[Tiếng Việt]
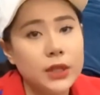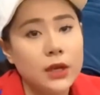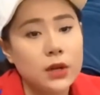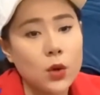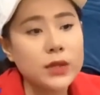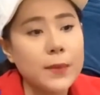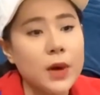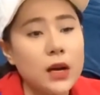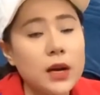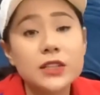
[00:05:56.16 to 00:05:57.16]
chỗ Trâm
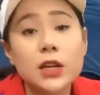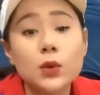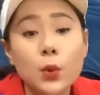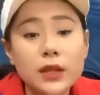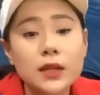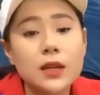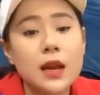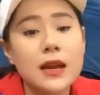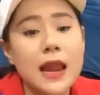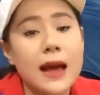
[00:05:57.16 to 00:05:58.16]
ở là trên núi cho
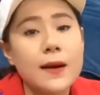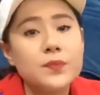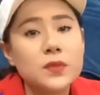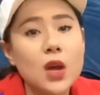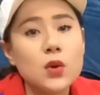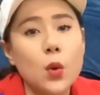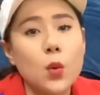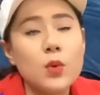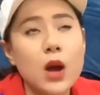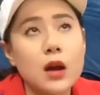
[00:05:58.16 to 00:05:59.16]
nên là nó
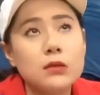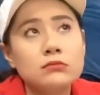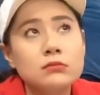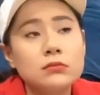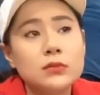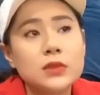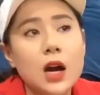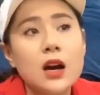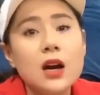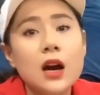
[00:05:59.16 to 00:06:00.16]
cũng à,
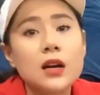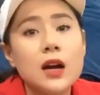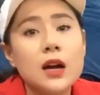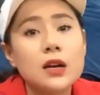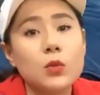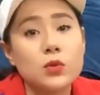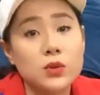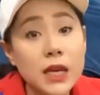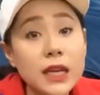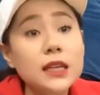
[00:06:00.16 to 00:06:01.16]
đỡ hơn à, một
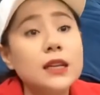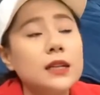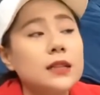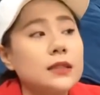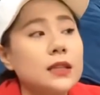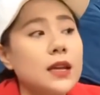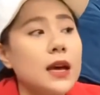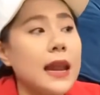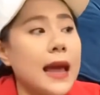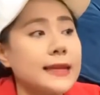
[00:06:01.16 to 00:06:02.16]
tí cho
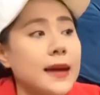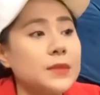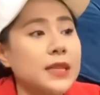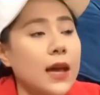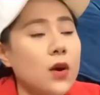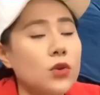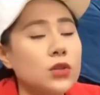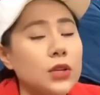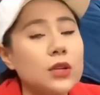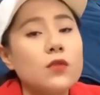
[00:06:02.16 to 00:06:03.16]
nên là chăm sẽ hỗ
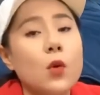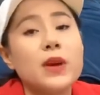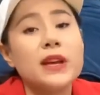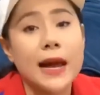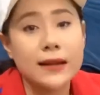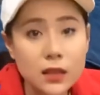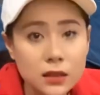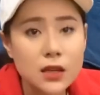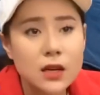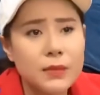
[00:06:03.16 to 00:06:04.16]
trợ những cái vùng bị nặng
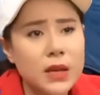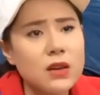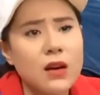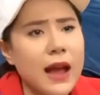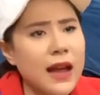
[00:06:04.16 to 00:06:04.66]
nhất bây giờ ai